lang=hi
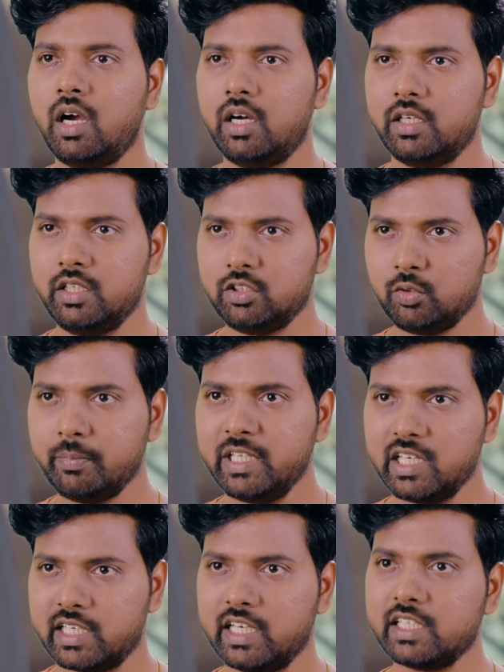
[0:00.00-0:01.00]
अरे तो
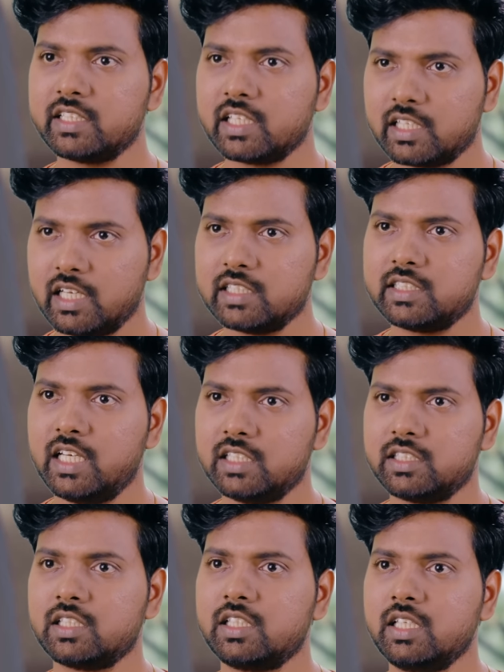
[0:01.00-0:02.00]
मेरे घर तक कैसे आ
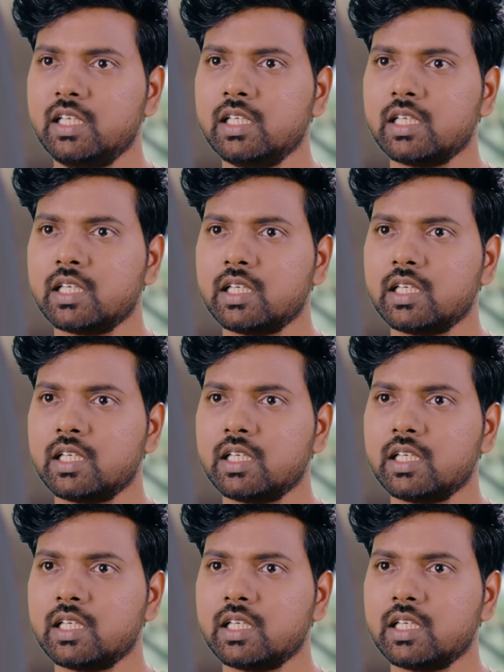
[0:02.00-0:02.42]
सकती है